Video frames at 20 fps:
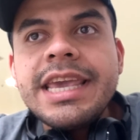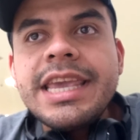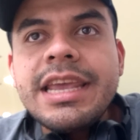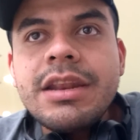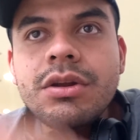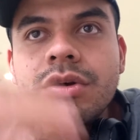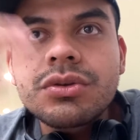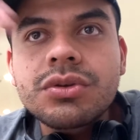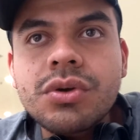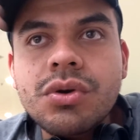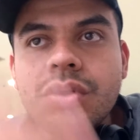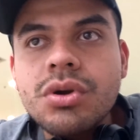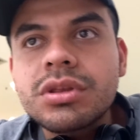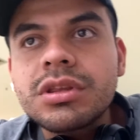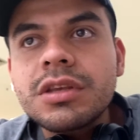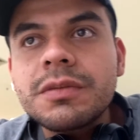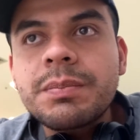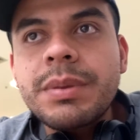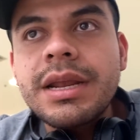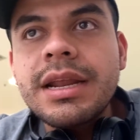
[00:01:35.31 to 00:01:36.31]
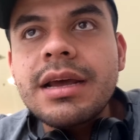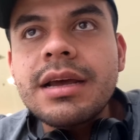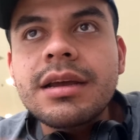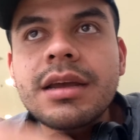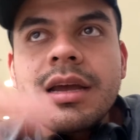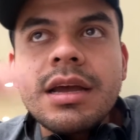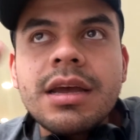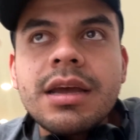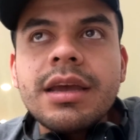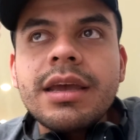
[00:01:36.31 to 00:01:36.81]
Y los cortes para
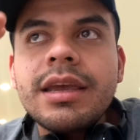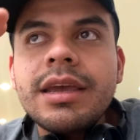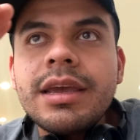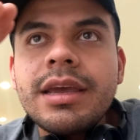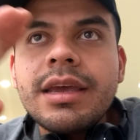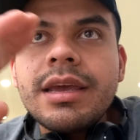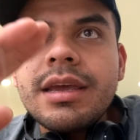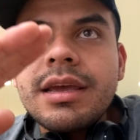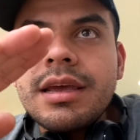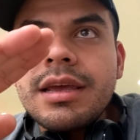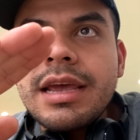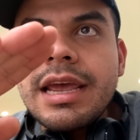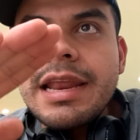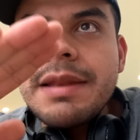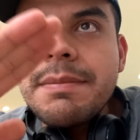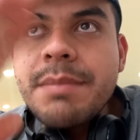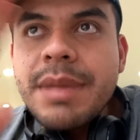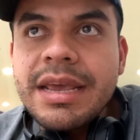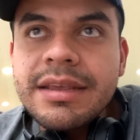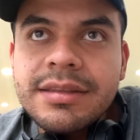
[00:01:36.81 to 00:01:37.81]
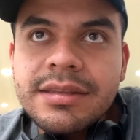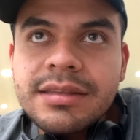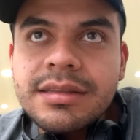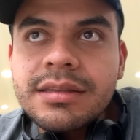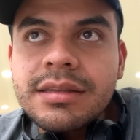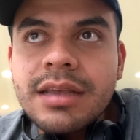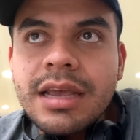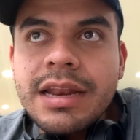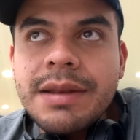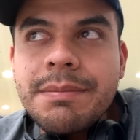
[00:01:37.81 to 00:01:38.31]
eh, el
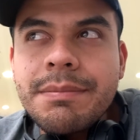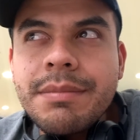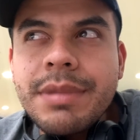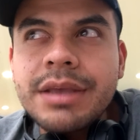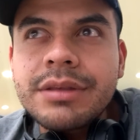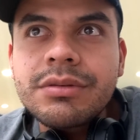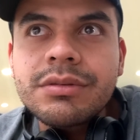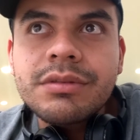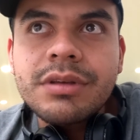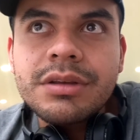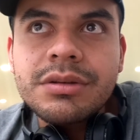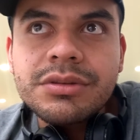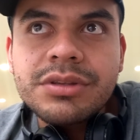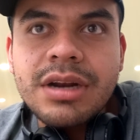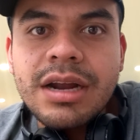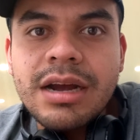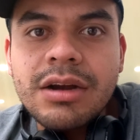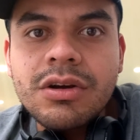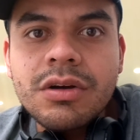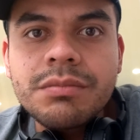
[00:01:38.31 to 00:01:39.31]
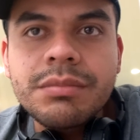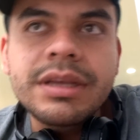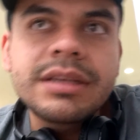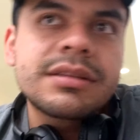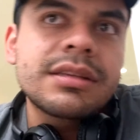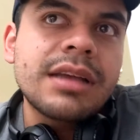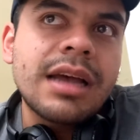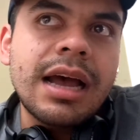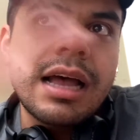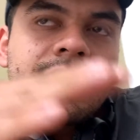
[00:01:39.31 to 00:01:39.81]
mes, el, ellos trabajan con mes